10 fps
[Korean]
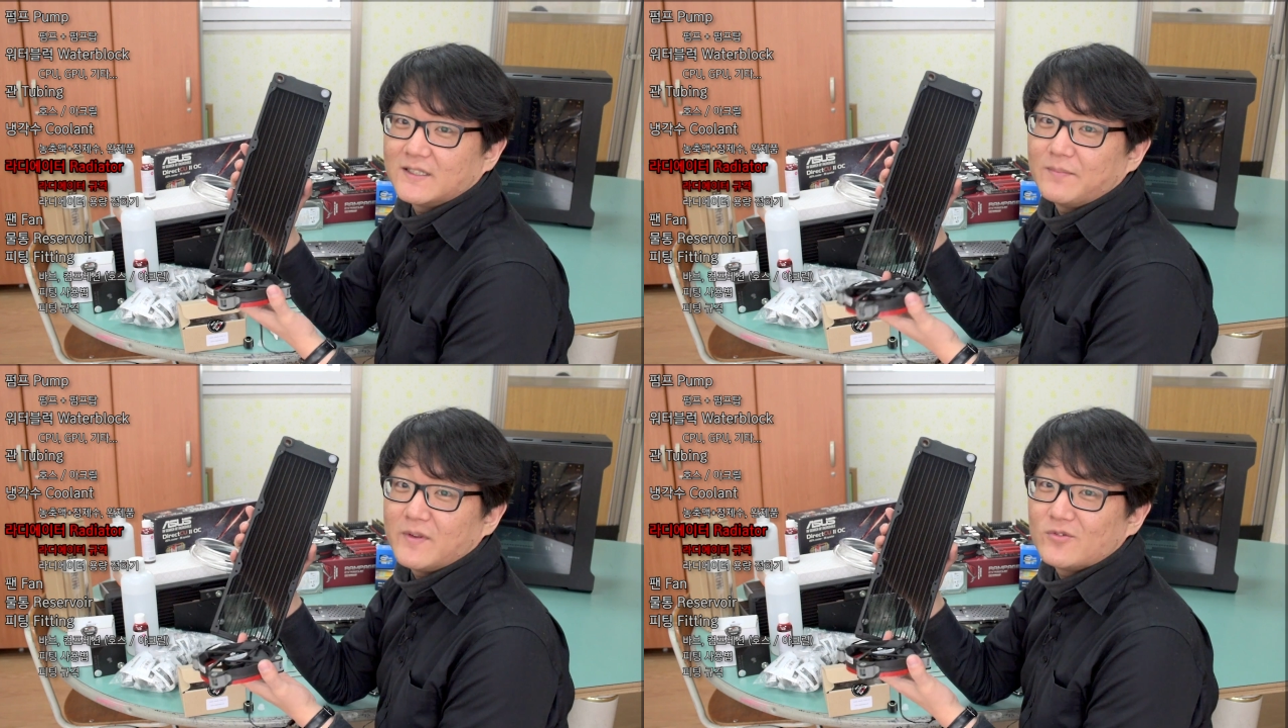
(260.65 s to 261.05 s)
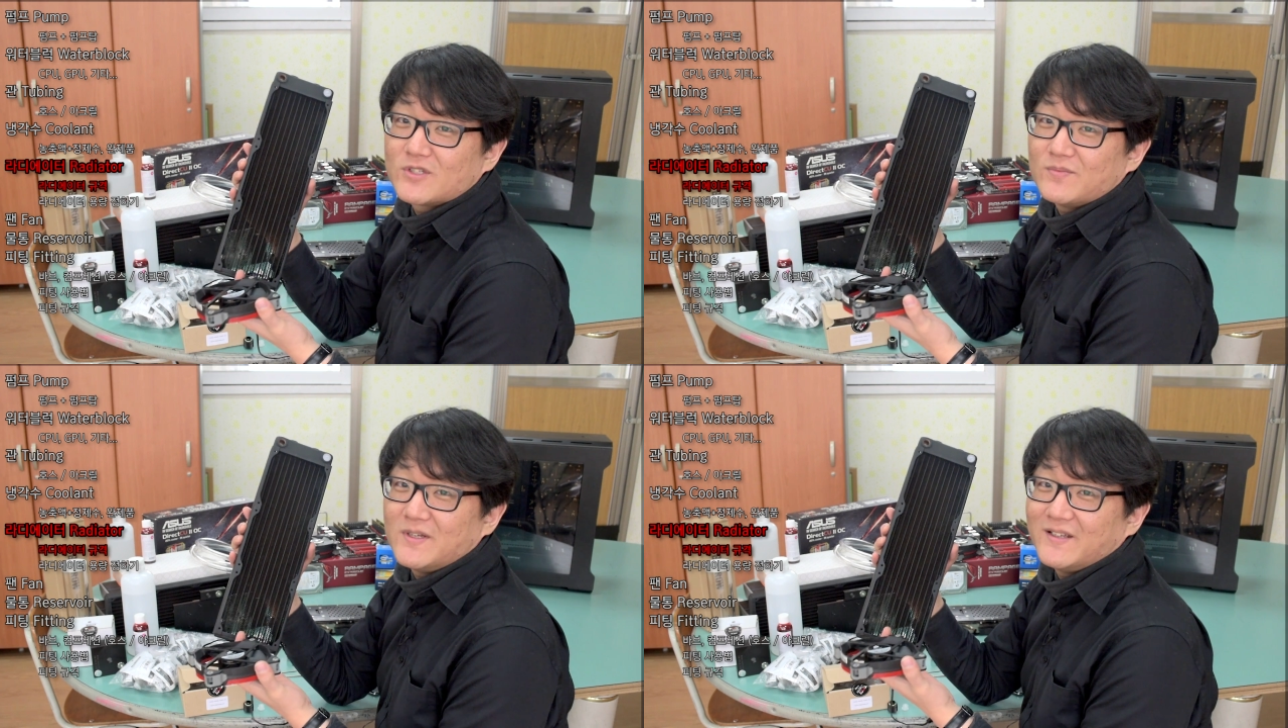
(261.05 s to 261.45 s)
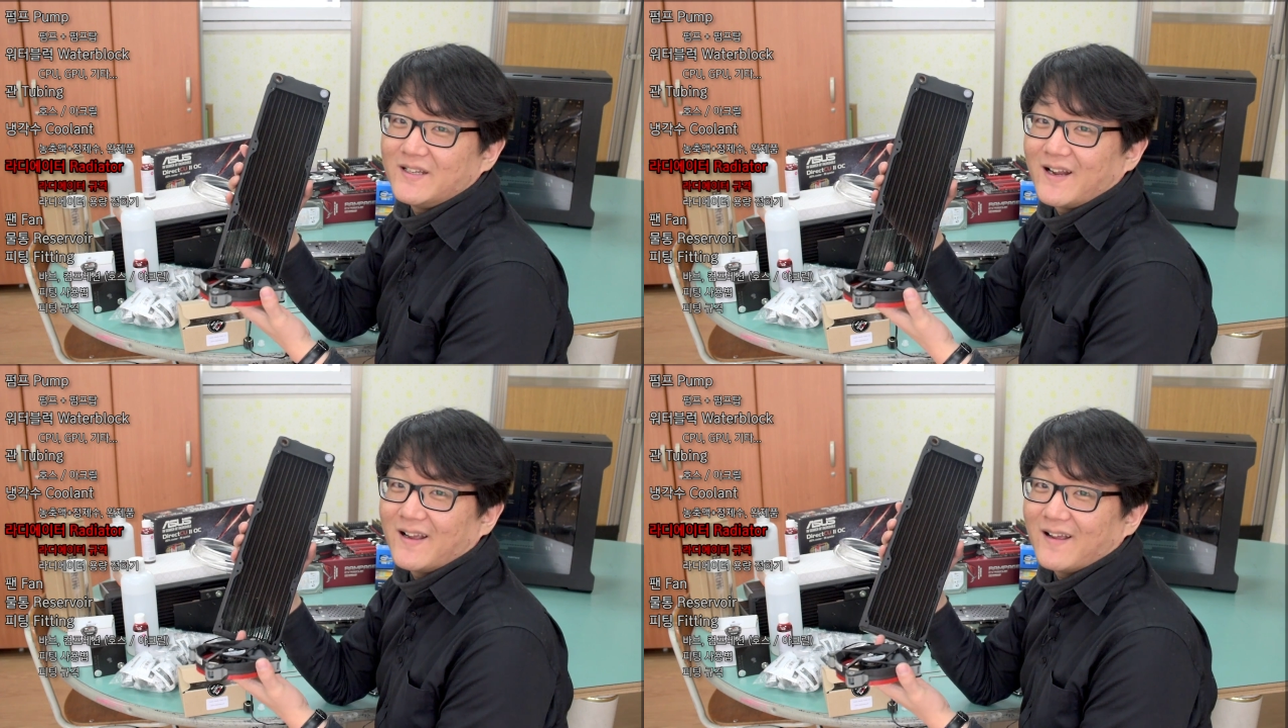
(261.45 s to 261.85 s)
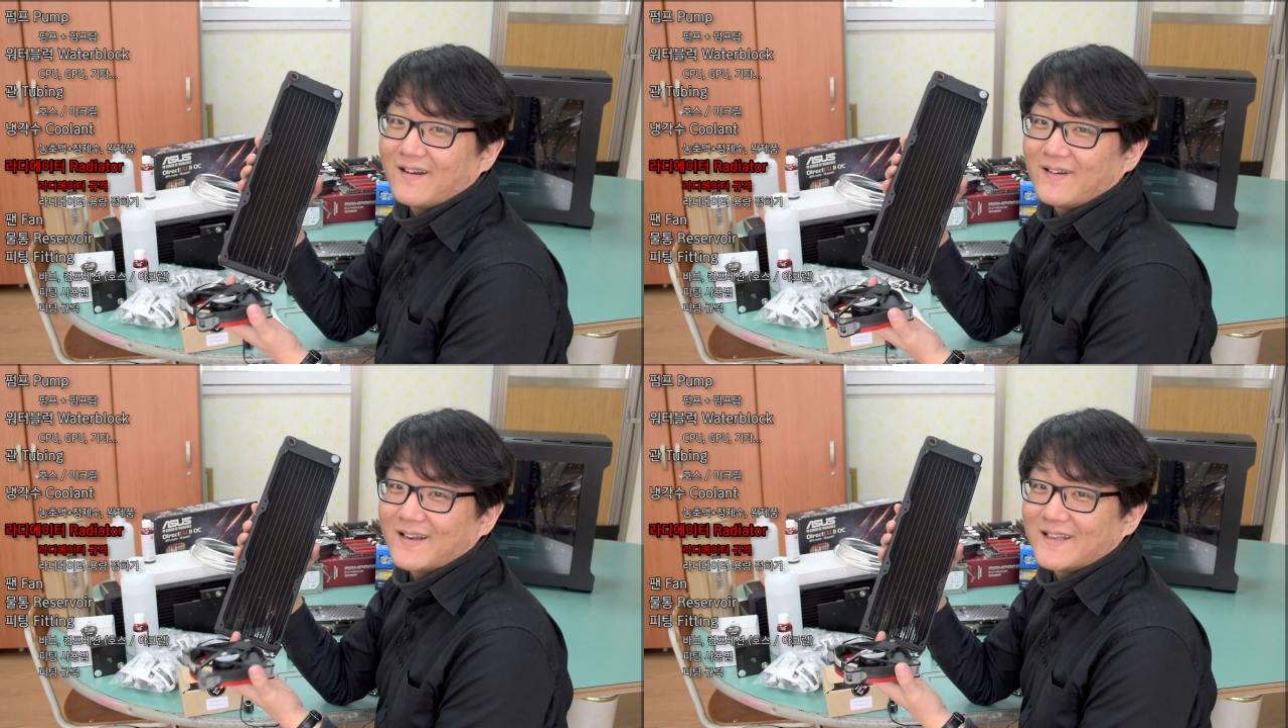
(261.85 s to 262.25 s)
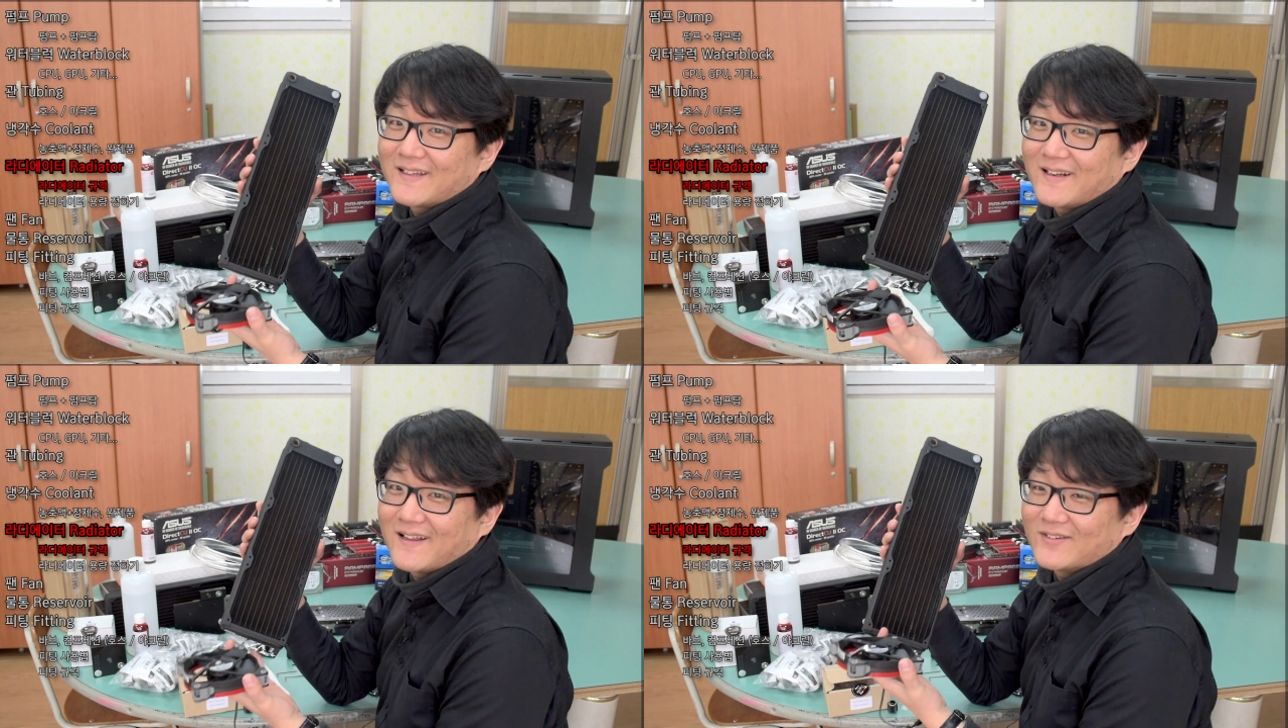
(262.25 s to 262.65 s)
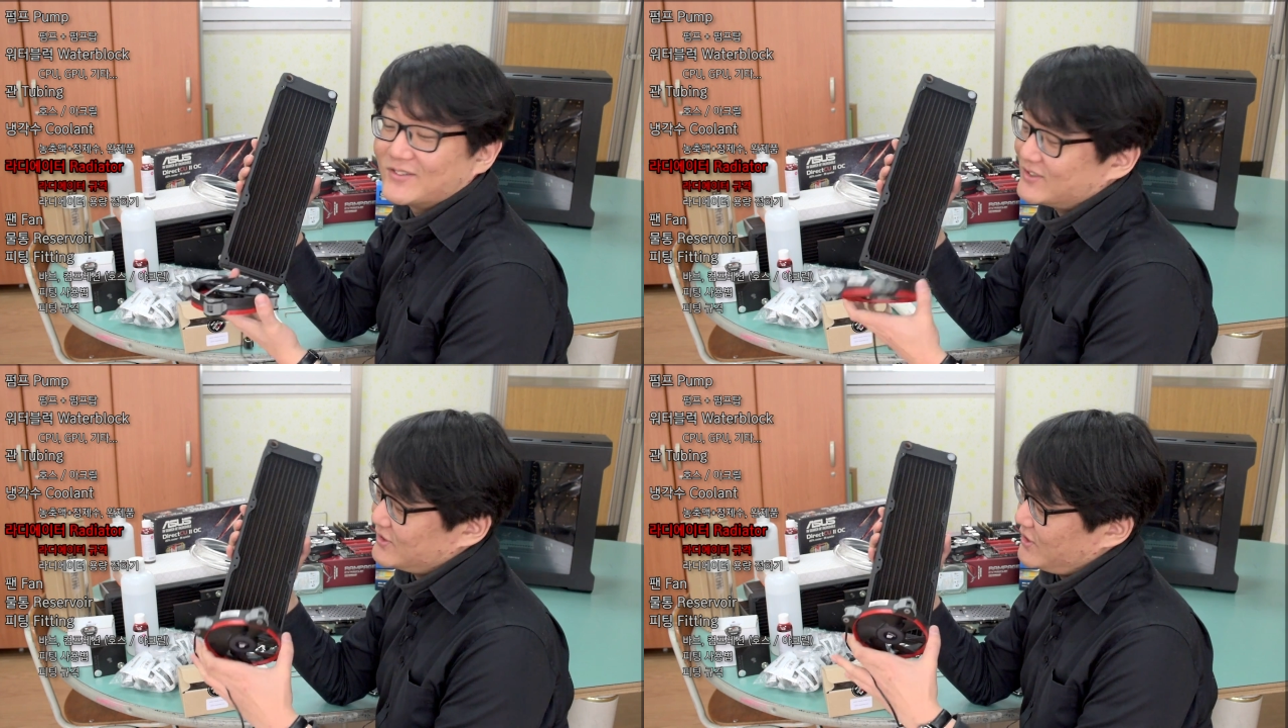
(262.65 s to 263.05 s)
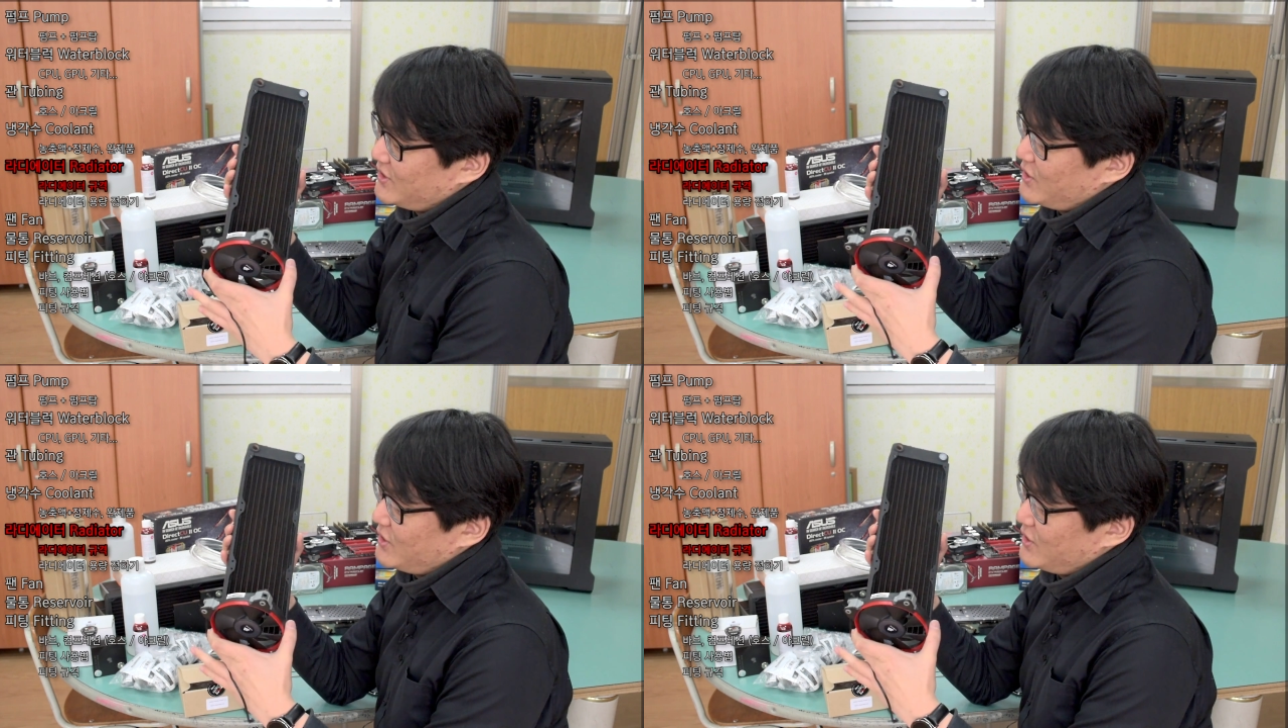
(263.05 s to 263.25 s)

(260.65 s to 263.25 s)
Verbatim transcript: 360mm 라디에이터라는 거는